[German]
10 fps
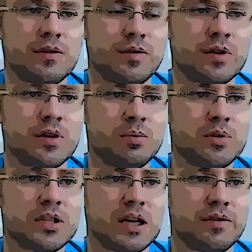von Gott
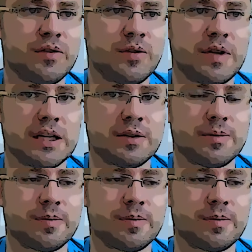bestraft zu werden.